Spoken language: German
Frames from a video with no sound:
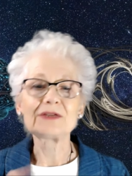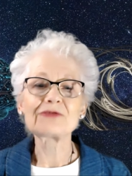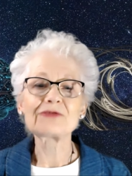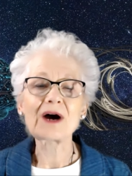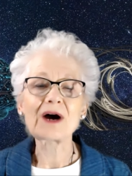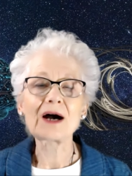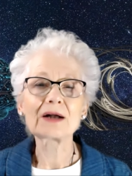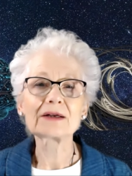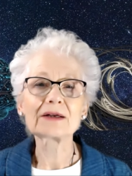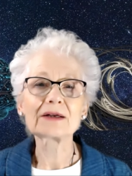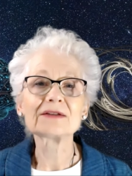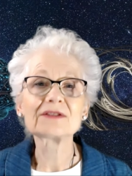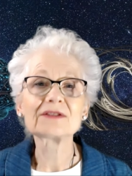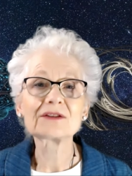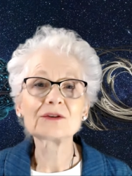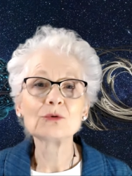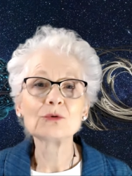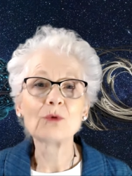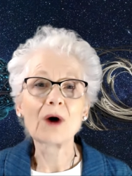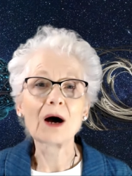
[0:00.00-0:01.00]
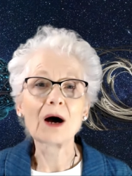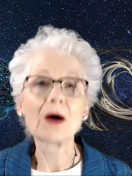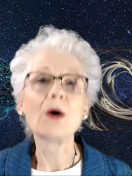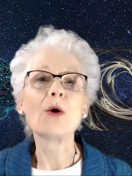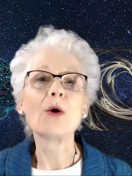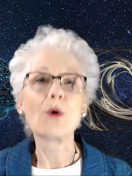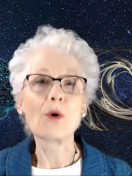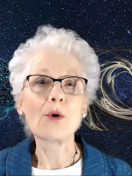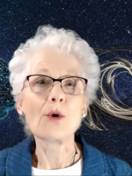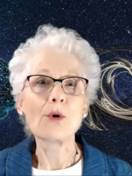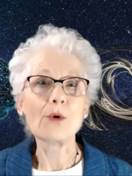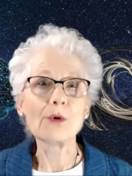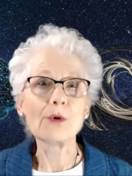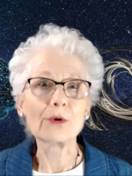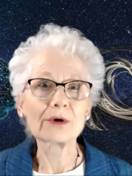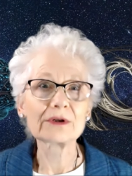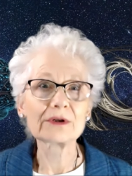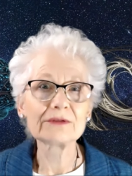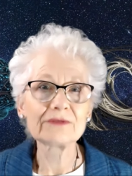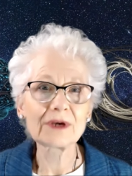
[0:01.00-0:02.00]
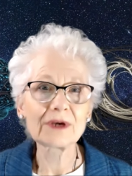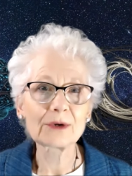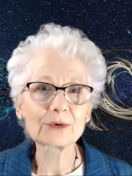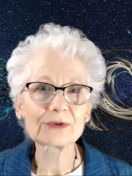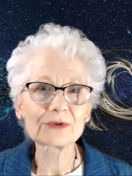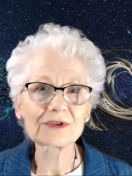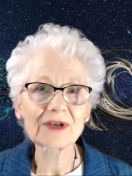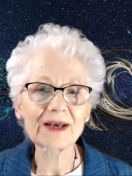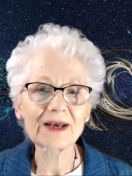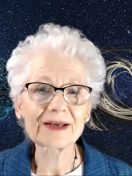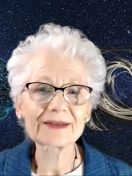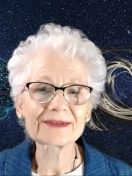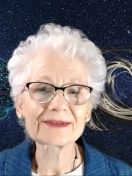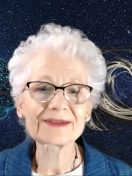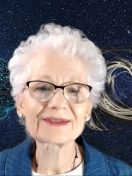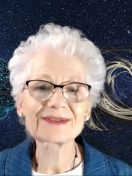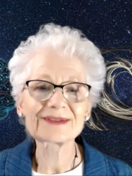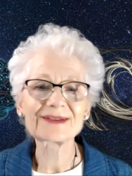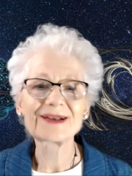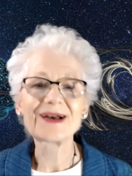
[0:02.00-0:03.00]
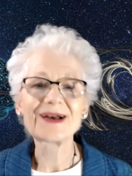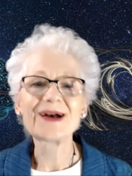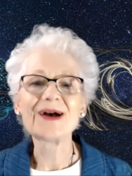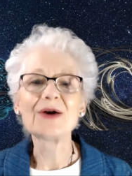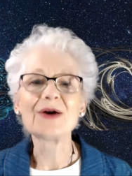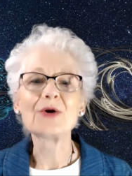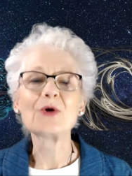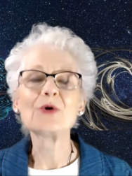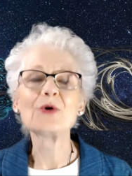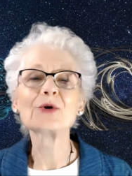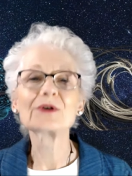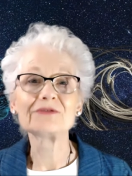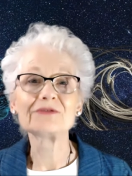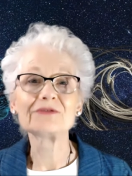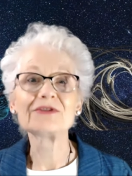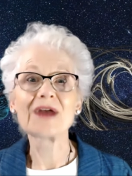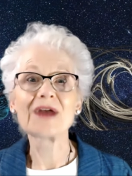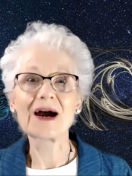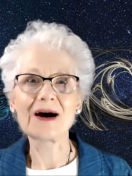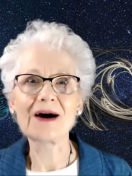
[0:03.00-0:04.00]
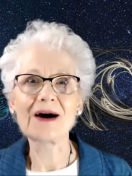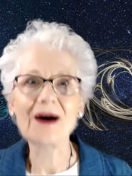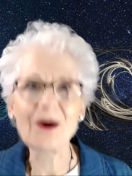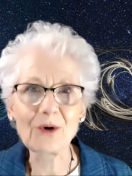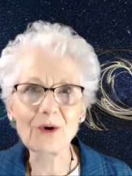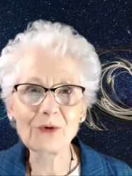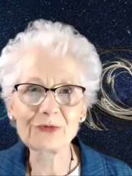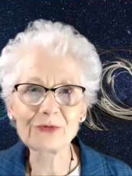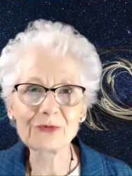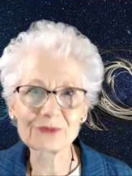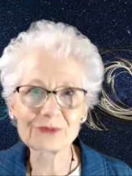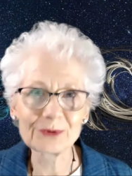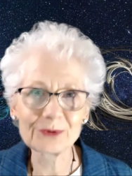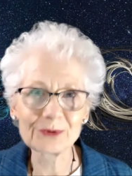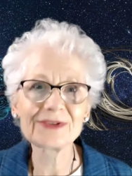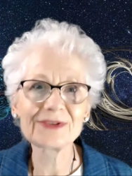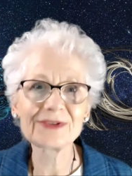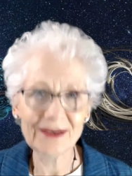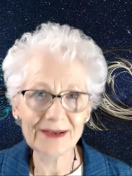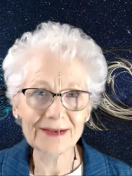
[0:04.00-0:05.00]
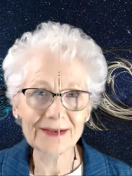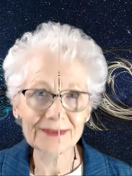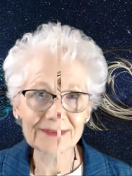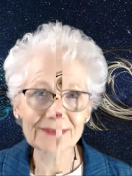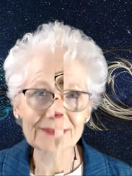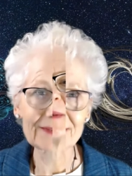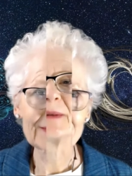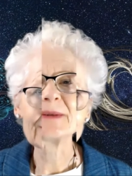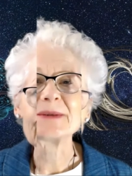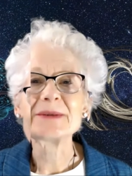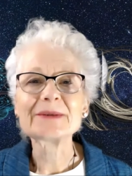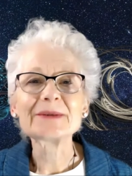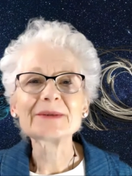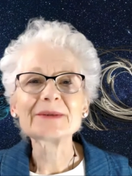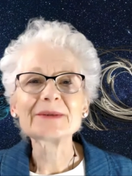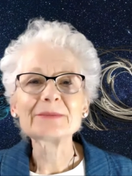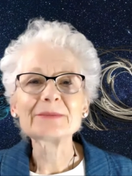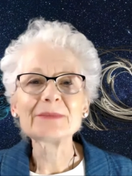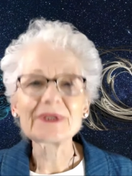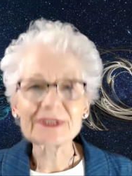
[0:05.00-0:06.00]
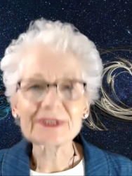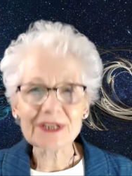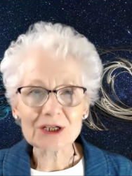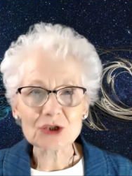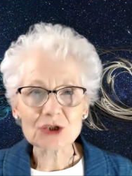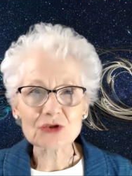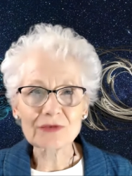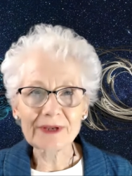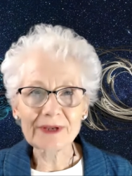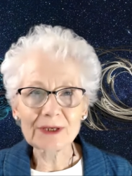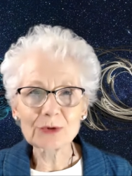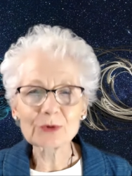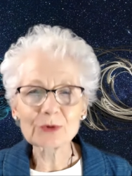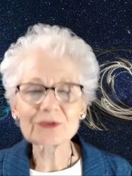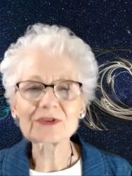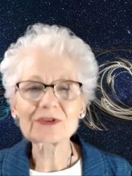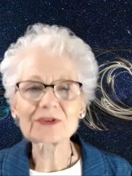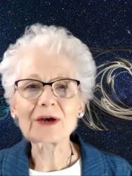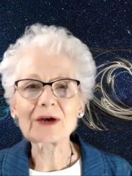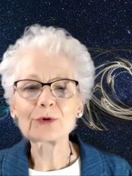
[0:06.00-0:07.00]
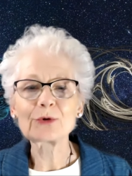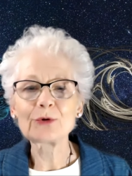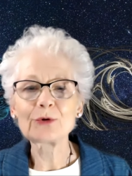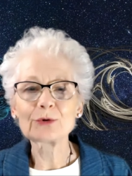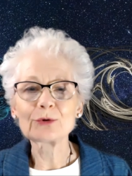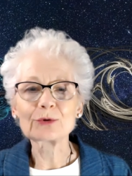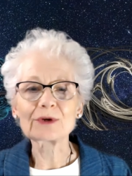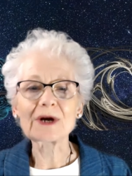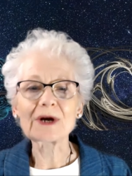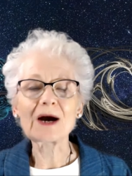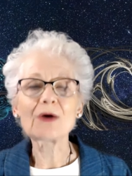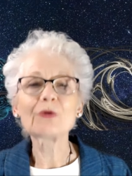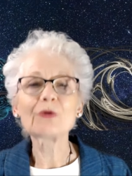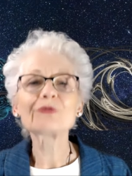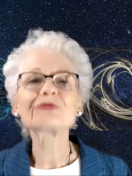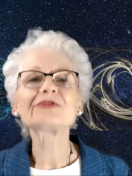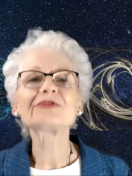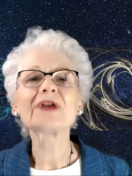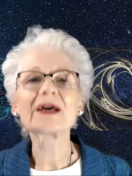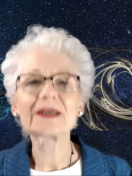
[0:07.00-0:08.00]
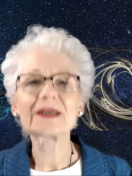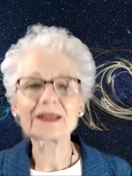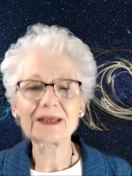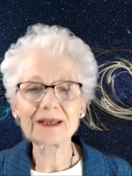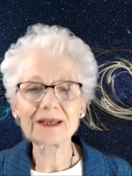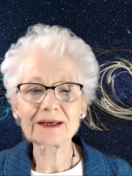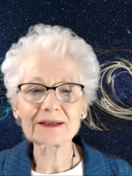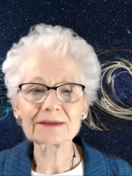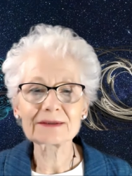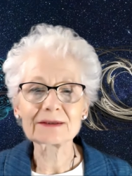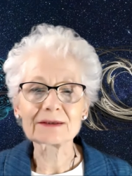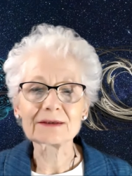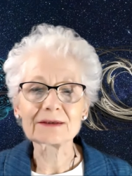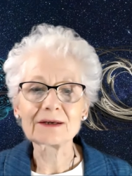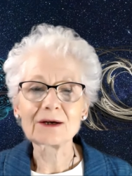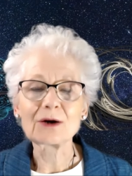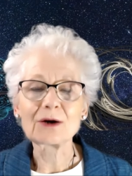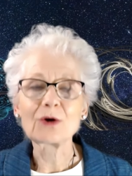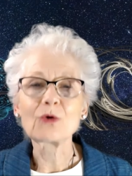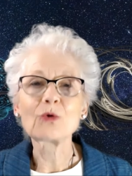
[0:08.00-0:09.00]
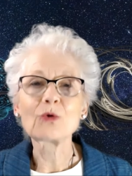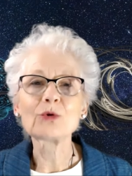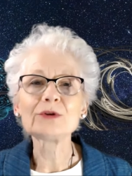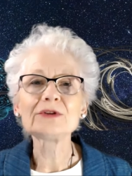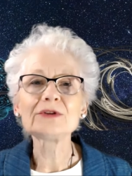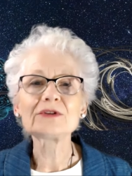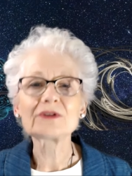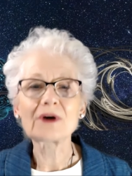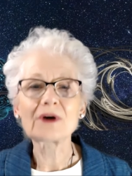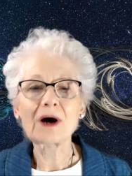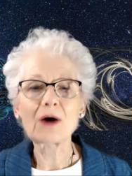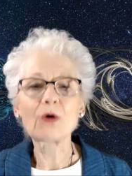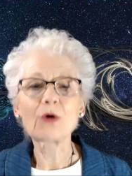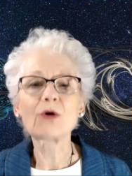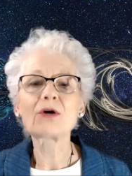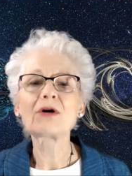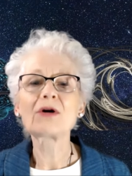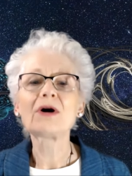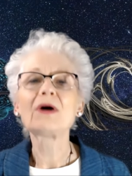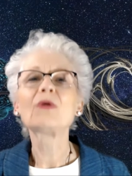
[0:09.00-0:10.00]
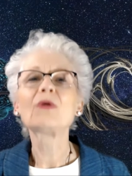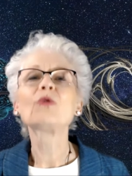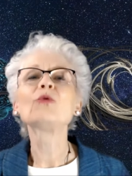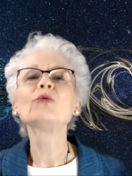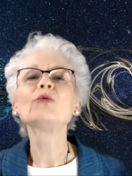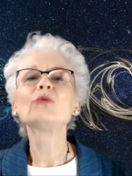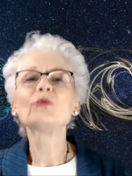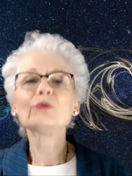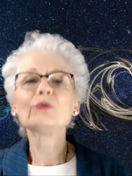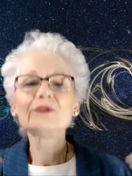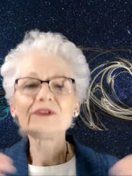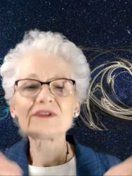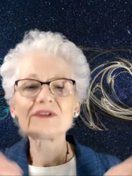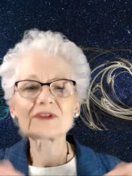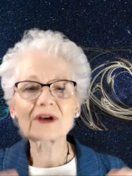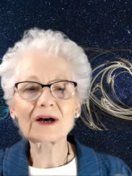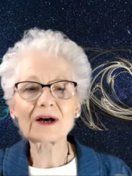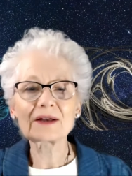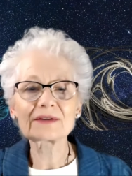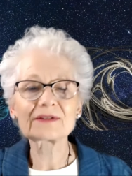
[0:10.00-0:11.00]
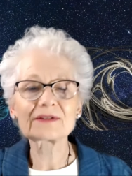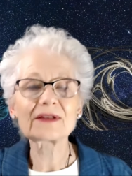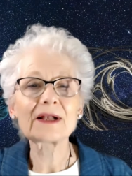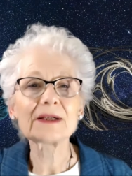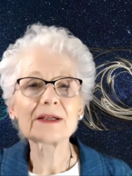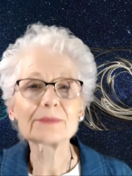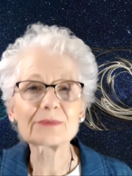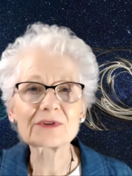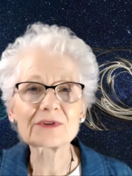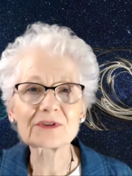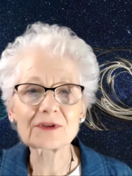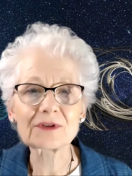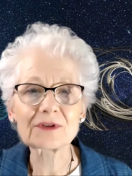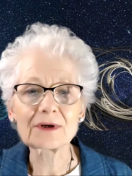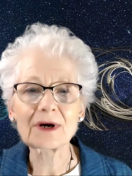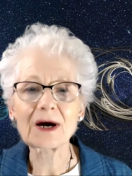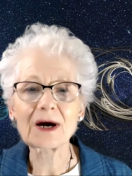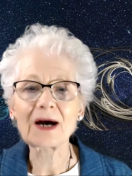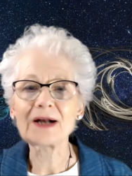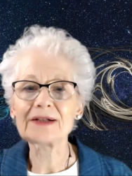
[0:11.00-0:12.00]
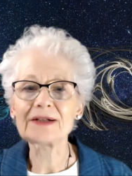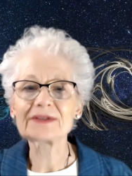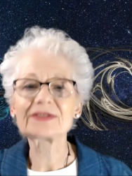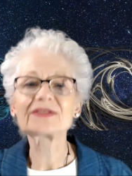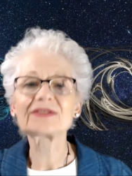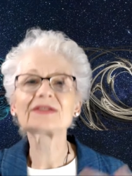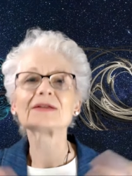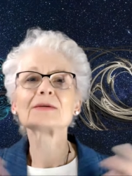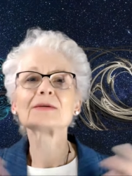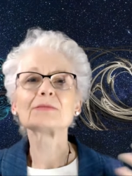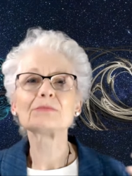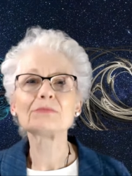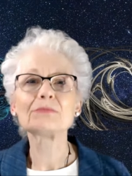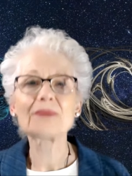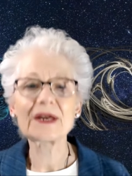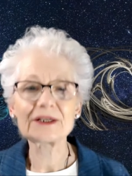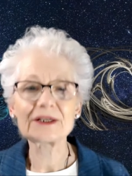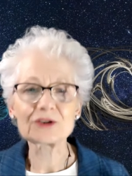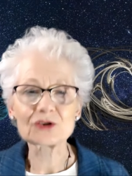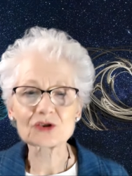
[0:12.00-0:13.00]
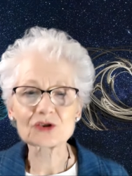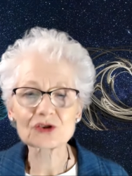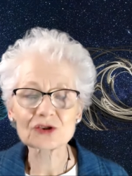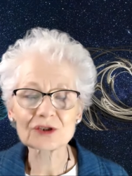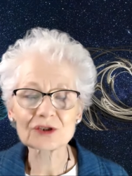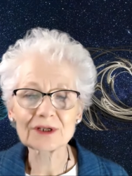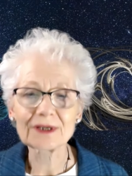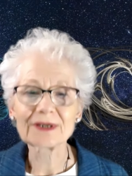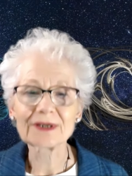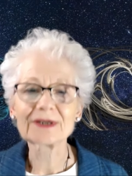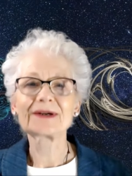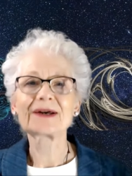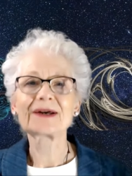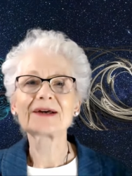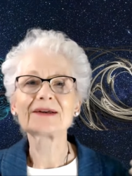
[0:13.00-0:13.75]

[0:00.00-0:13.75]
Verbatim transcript: Die Frage ist nur, hören wir unser Herz? Hören wir auf unser Herz? Mit der Schwingungserhöhung auf der Erde und auch unserer selbst als Mensch